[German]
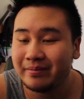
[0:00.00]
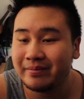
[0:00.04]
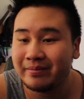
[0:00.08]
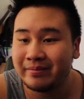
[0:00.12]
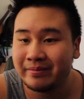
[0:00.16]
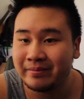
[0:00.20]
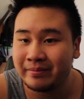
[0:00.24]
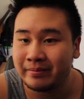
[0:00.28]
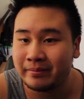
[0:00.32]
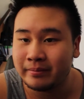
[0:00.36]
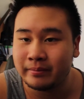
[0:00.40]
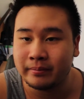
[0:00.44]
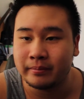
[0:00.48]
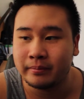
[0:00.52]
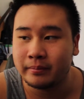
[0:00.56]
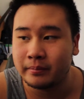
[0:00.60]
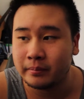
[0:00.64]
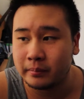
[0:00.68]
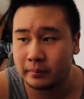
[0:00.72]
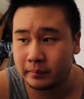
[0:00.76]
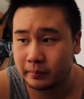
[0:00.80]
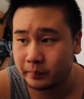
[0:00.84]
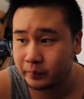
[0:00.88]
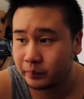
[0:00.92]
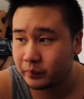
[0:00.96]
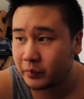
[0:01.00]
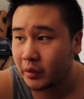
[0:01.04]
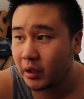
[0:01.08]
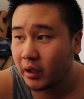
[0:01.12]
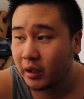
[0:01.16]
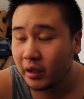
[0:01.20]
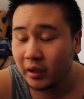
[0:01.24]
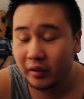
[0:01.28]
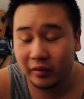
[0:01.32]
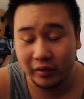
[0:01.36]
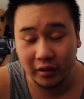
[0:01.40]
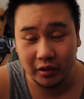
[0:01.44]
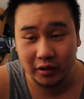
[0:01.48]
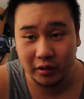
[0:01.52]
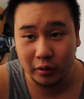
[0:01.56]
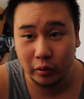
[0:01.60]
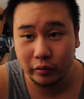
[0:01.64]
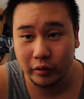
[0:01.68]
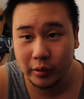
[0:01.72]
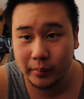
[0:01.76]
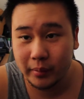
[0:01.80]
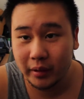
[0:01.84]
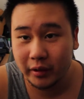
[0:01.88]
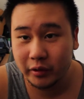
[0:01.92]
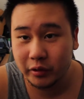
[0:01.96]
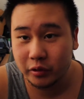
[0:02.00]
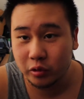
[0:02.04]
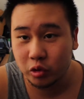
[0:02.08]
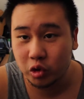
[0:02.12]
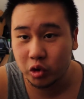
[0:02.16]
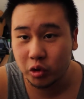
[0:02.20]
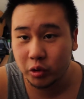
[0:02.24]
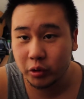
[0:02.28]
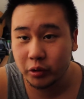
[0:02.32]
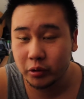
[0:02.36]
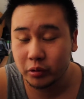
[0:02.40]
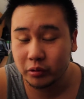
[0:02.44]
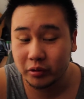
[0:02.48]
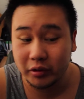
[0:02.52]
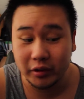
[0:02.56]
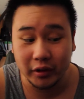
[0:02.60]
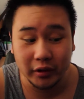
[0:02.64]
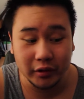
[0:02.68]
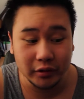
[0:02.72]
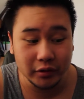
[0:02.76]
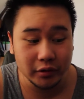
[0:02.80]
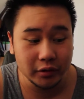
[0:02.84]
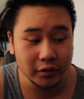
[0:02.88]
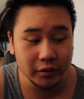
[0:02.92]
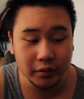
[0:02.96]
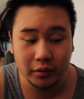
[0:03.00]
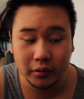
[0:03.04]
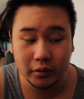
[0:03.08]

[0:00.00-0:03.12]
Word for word: mm, fangen sie auf einmal an zu stöhnen und die denkst du so,